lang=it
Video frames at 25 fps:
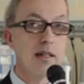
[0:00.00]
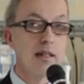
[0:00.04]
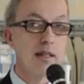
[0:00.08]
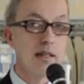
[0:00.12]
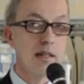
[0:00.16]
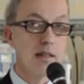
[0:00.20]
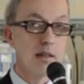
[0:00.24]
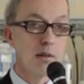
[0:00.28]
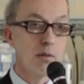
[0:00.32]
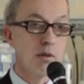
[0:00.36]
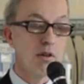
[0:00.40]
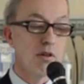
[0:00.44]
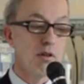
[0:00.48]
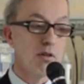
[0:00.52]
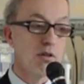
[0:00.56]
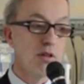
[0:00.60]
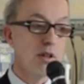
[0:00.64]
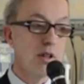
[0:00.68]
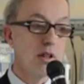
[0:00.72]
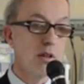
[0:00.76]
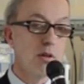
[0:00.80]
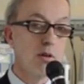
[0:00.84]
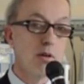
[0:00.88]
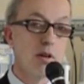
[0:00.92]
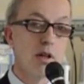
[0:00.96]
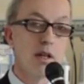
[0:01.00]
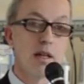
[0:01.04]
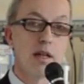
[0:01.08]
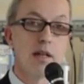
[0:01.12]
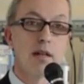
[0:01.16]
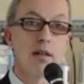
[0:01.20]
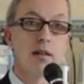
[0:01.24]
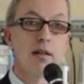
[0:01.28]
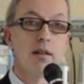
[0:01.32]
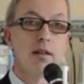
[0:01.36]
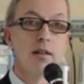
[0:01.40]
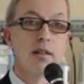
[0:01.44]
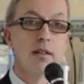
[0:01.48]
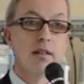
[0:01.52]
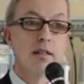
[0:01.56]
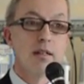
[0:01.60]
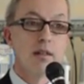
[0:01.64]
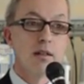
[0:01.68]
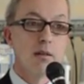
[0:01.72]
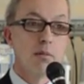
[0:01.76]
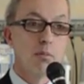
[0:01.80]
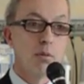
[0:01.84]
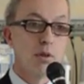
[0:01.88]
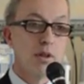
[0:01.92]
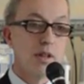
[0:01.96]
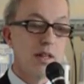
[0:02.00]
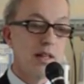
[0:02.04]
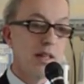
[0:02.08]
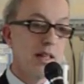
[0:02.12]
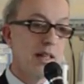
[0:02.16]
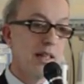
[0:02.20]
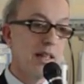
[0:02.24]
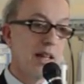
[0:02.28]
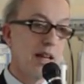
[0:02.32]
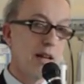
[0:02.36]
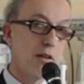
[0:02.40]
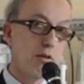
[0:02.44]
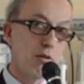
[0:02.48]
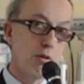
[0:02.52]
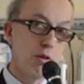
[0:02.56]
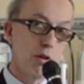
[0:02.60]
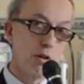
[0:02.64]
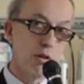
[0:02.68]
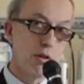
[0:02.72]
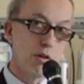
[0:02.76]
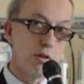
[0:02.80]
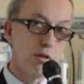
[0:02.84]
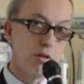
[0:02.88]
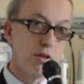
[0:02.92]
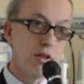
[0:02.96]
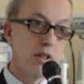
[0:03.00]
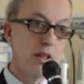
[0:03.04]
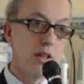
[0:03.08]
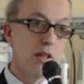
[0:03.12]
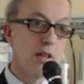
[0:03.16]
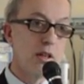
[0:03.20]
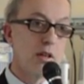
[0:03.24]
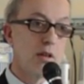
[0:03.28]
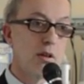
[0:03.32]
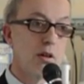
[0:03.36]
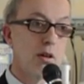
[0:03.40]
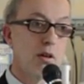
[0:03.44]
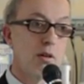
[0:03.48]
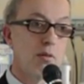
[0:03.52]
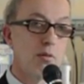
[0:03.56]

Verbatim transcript: in questo settore, potete andare sul nostro sito